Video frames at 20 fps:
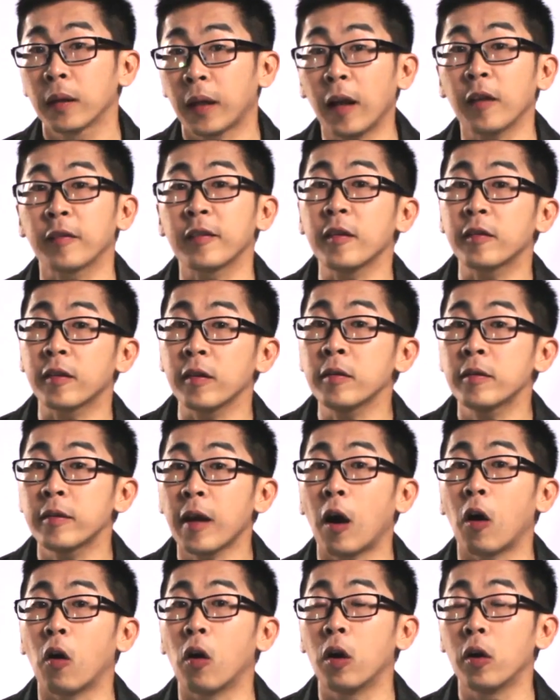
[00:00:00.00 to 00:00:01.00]
他的先生
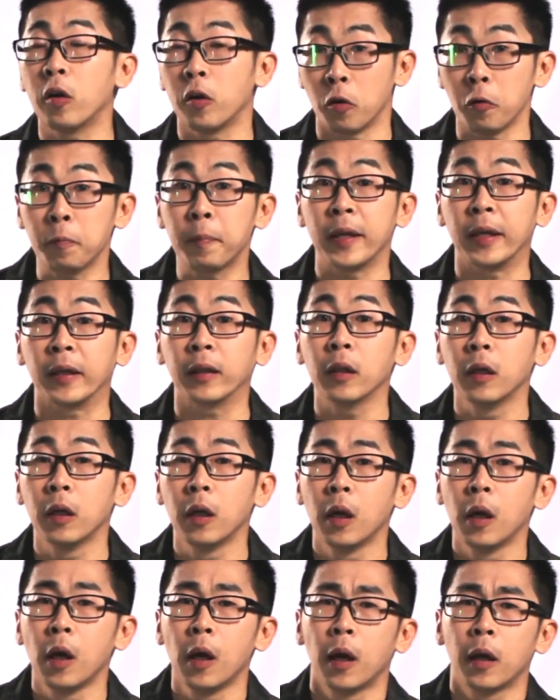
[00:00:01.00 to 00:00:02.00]
叫刘平。
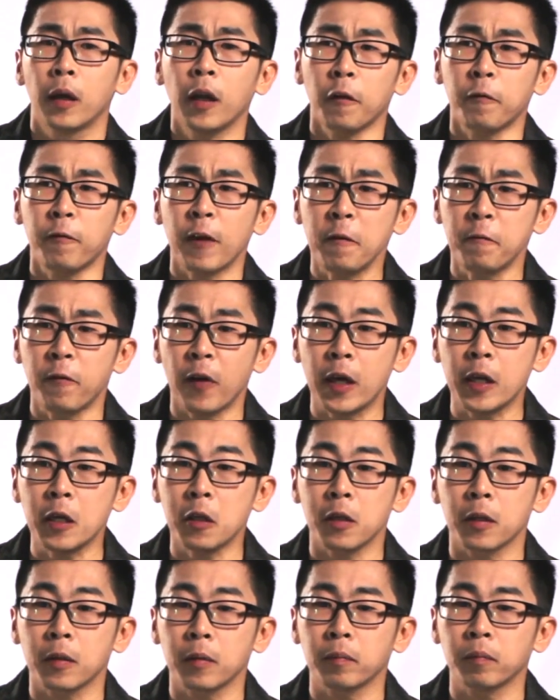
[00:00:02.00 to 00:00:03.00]
那菲菲
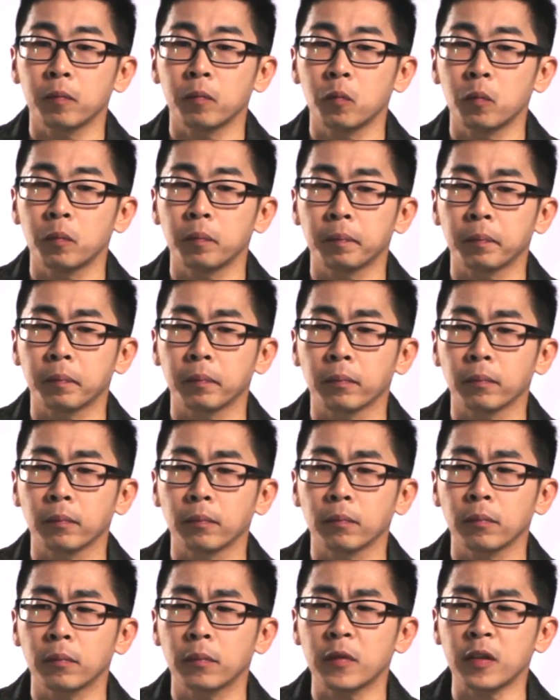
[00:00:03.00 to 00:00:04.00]

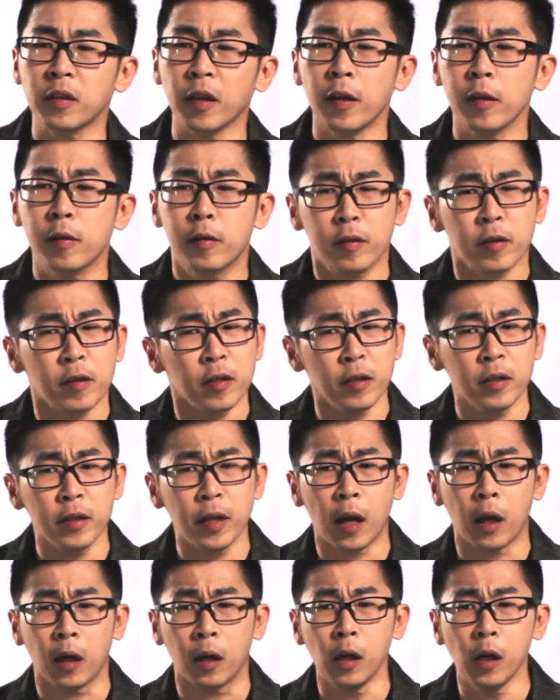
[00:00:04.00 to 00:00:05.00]
在这
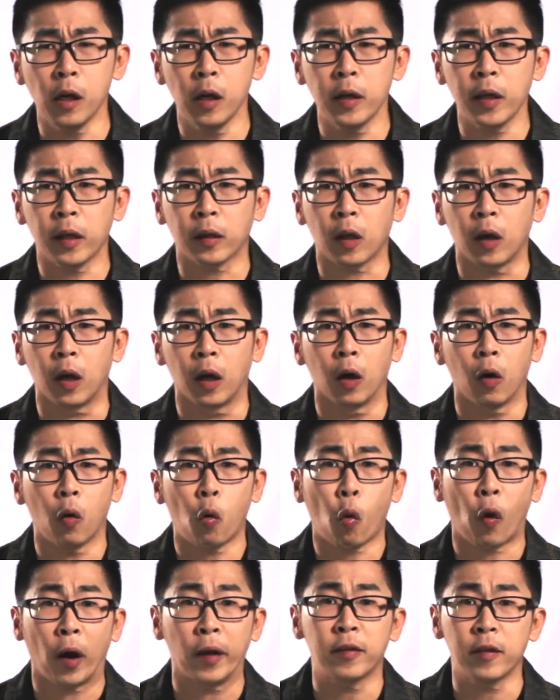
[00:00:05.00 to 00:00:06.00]
样恶劣的
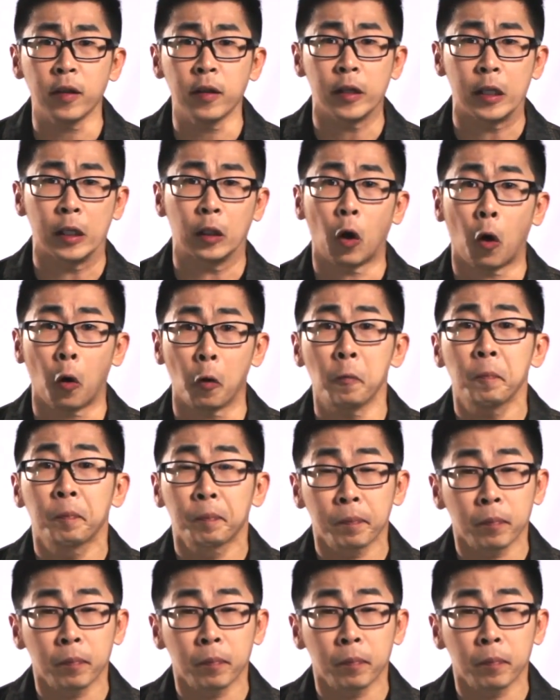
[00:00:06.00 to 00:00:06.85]
环境里头，